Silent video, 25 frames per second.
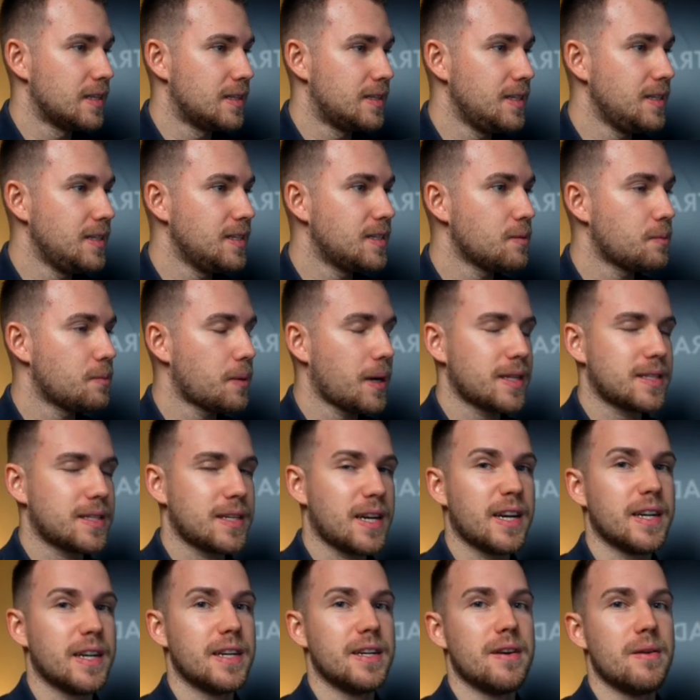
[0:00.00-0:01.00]
Diese
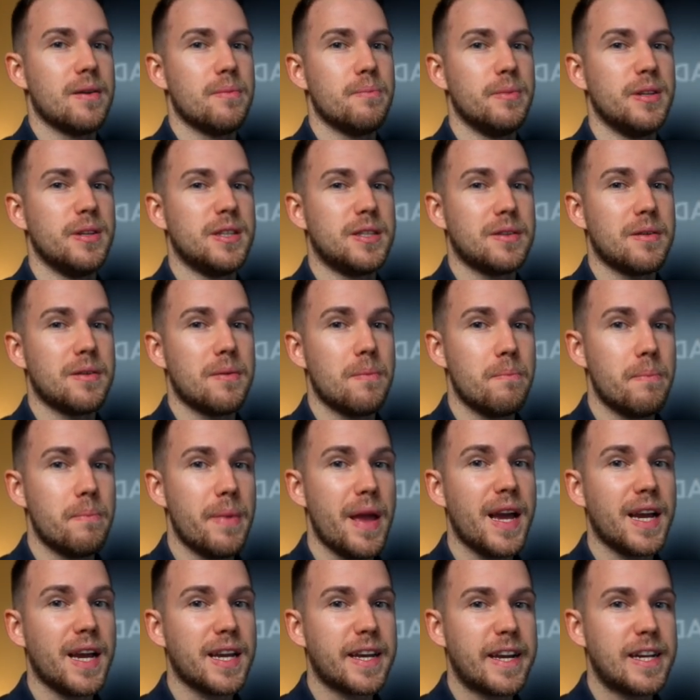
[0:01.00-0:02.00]
Partei mit
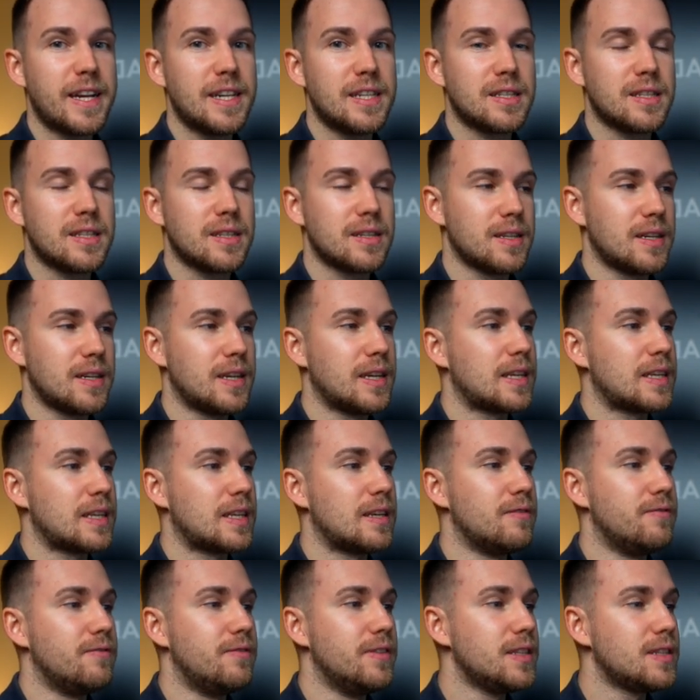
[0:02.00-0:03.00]
mehr Geld
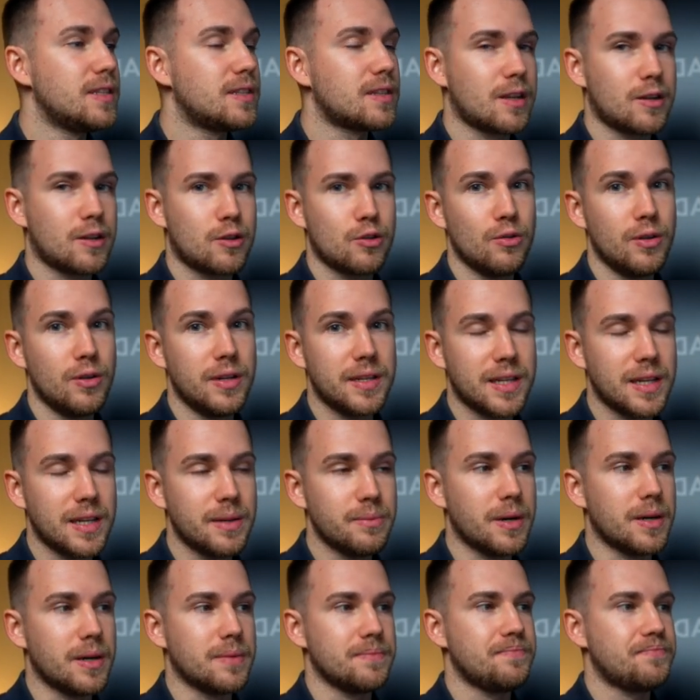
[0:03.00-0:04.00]
gewinnt natürlich
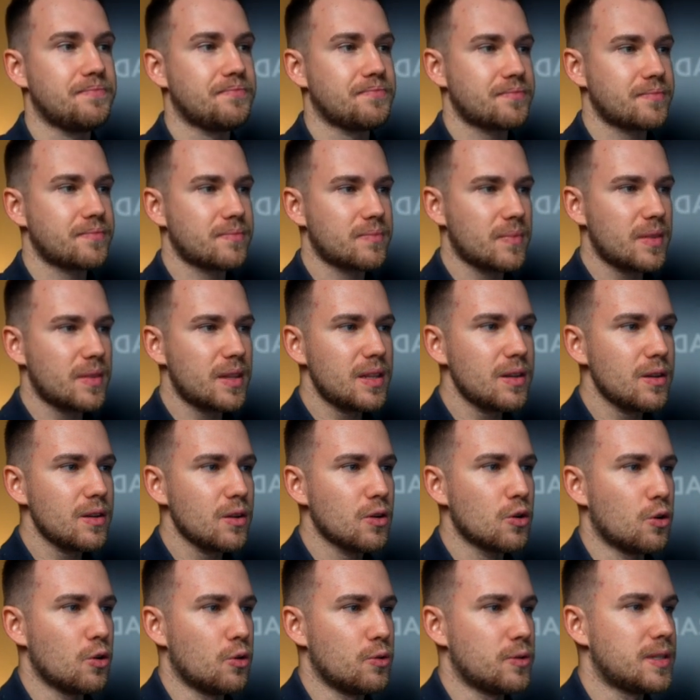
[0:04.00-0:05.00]
immer.
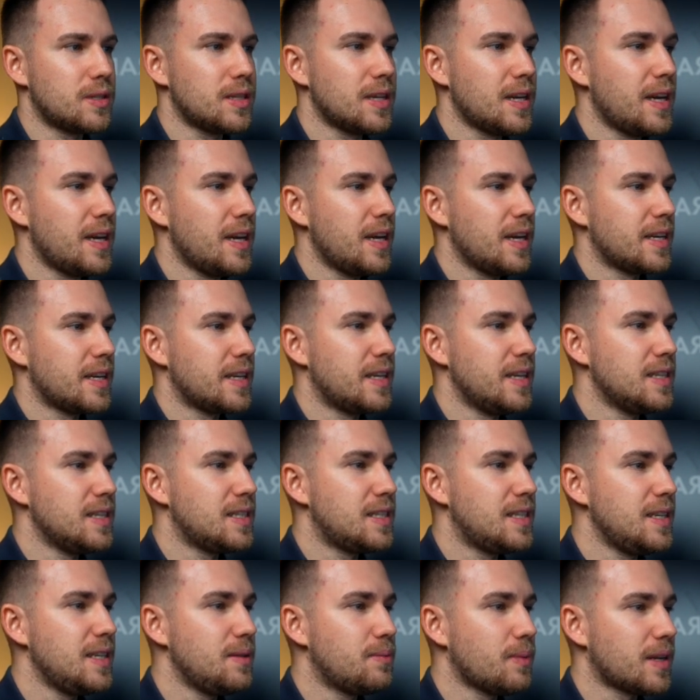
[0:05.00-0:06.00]
Und hier
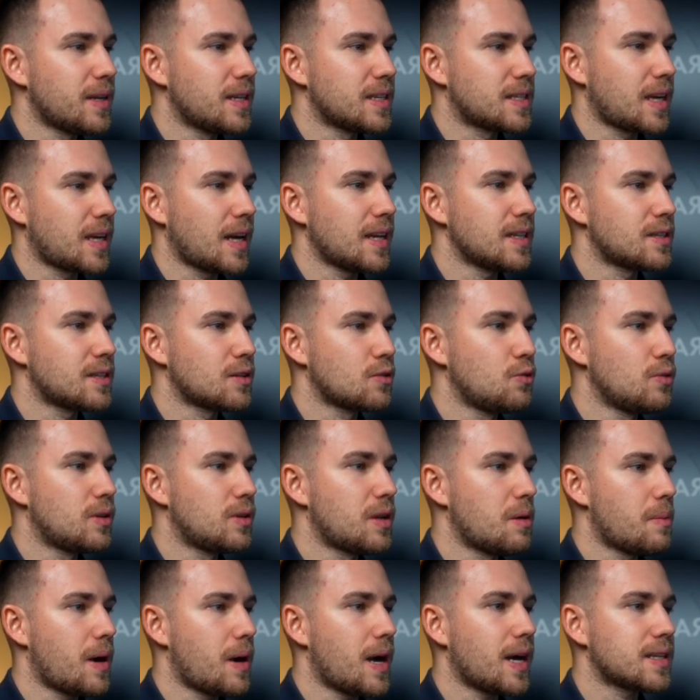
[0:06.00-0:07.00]
sieht man es ganz gut,
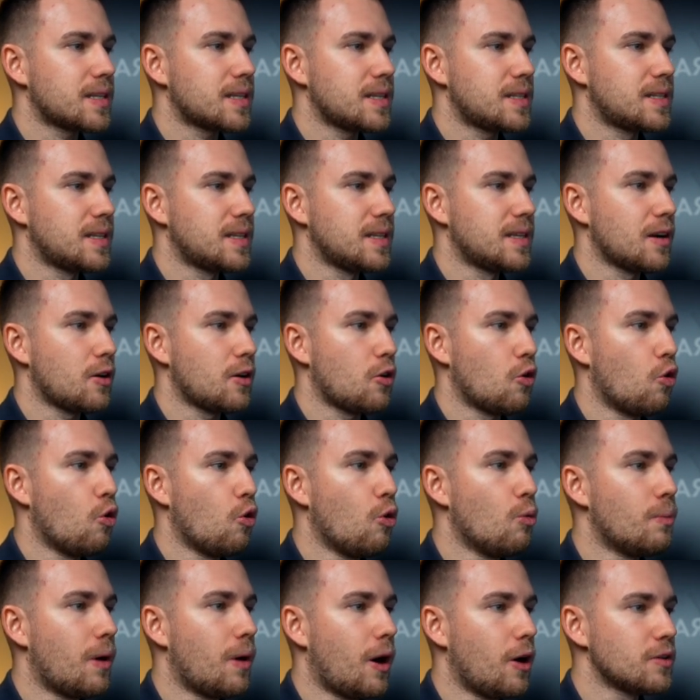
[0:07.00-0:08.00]
der Markt ist hier nach
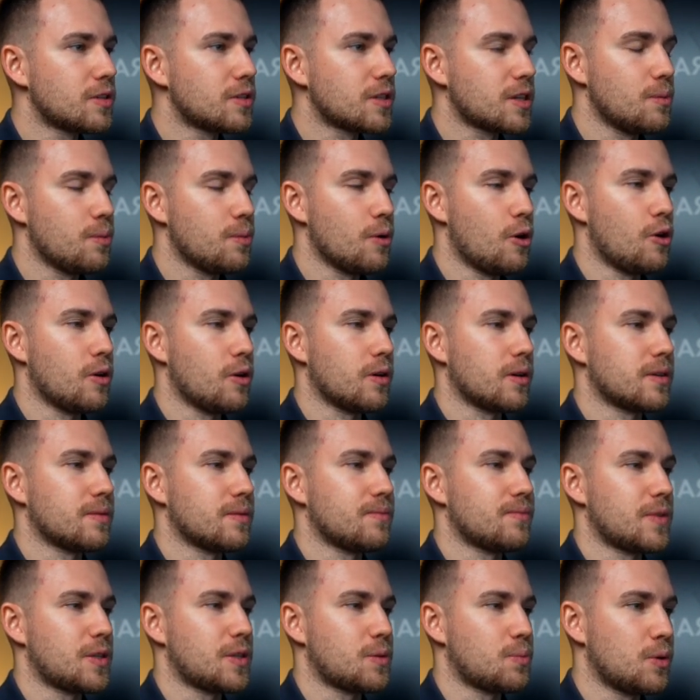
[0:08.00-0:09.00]
oben ausgebrochen.
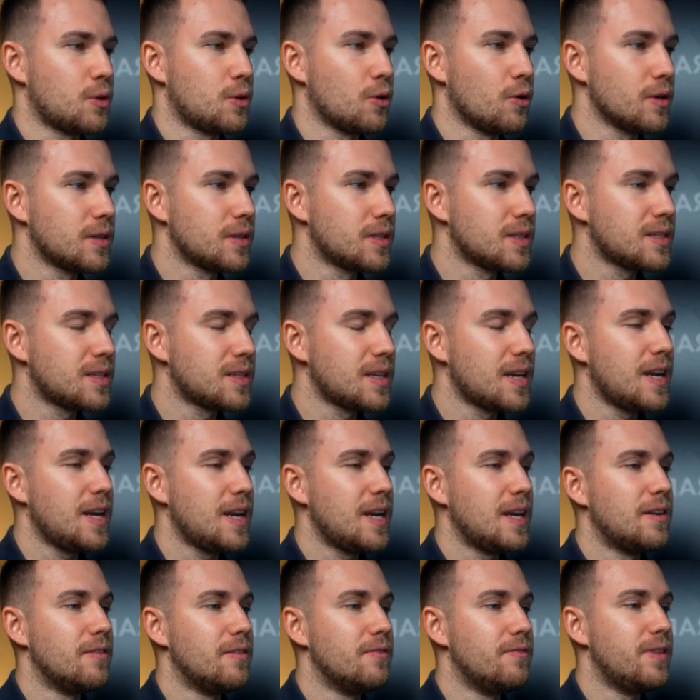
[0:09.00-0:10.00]
Das bedeutet,
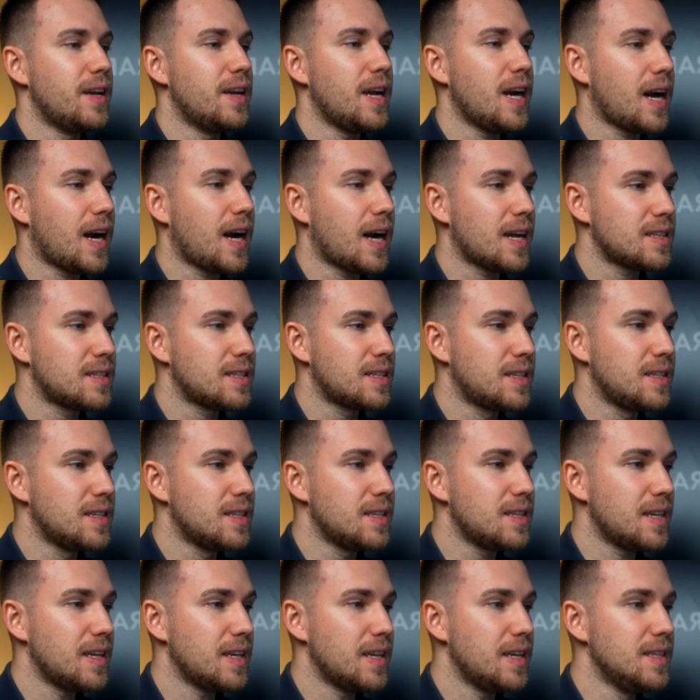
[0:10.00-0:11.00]
wer hat
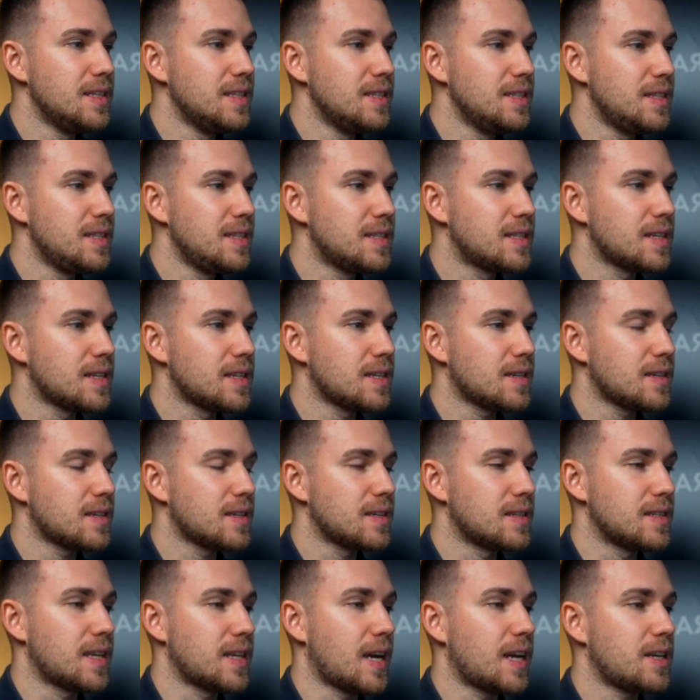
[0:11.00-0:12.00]
hier in dieser
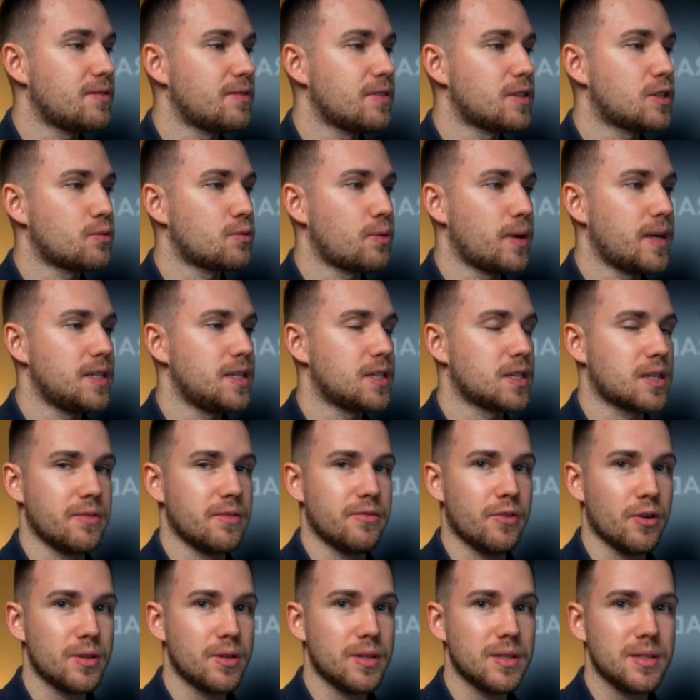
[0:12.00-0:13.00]
Seitwärtsrange
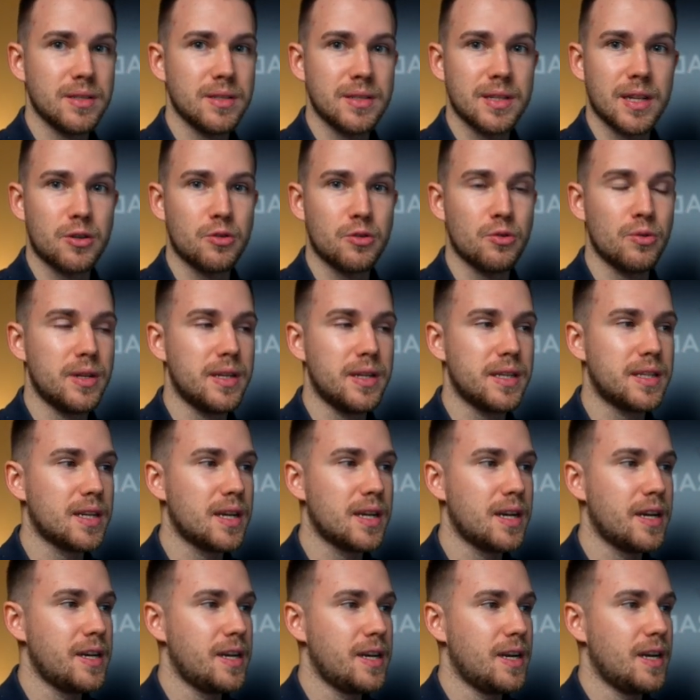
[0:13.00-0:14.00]
gewonnen? Natürlich
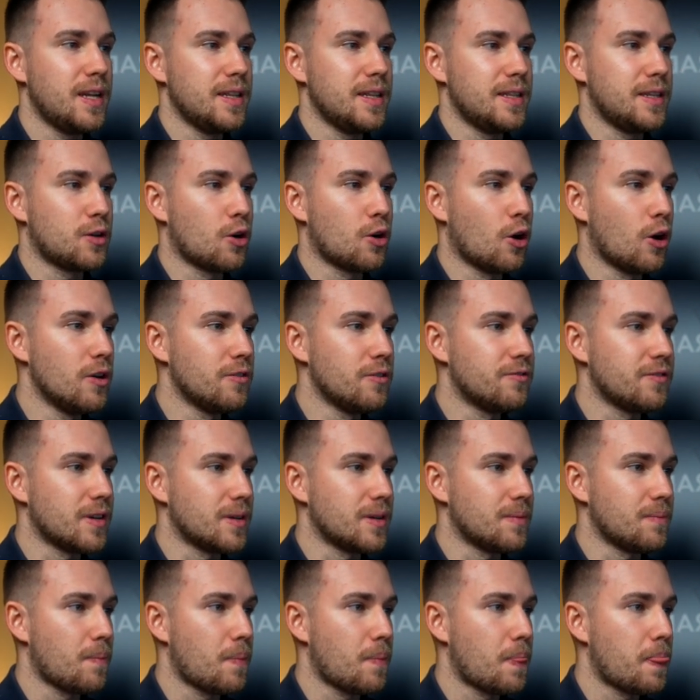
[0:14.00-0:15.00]
die Käufer.